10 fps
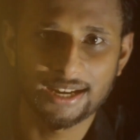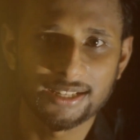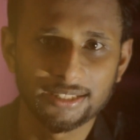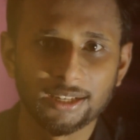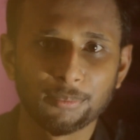
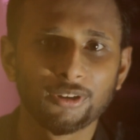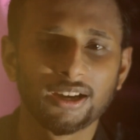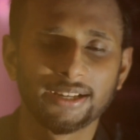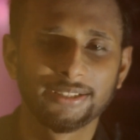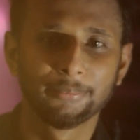চায়না তেলা
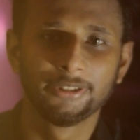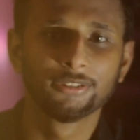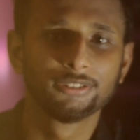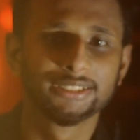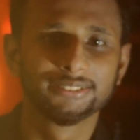পোকার একটা
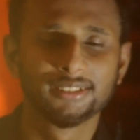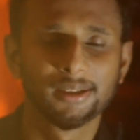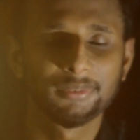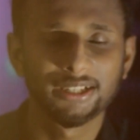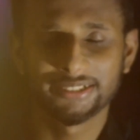ভিডিও
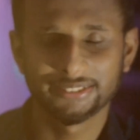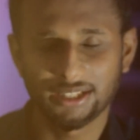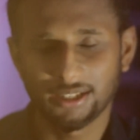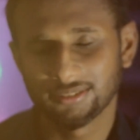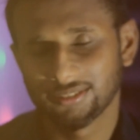দিয়েছিলাম এটা
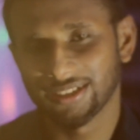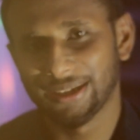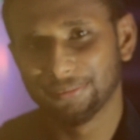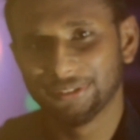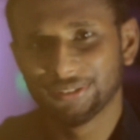জাস্ট
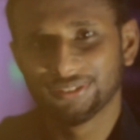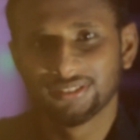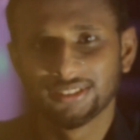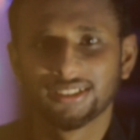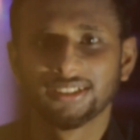আমি
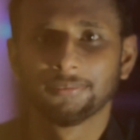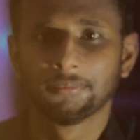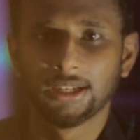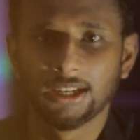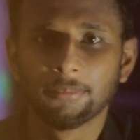হচ্ছে
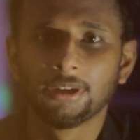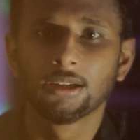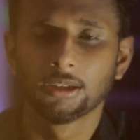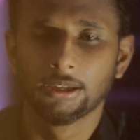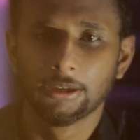মানে আমার
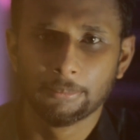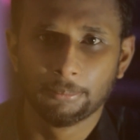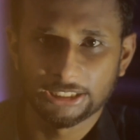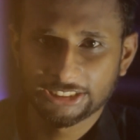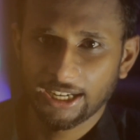
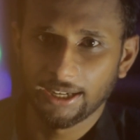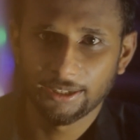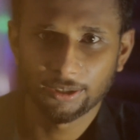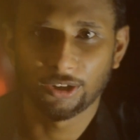বাসায়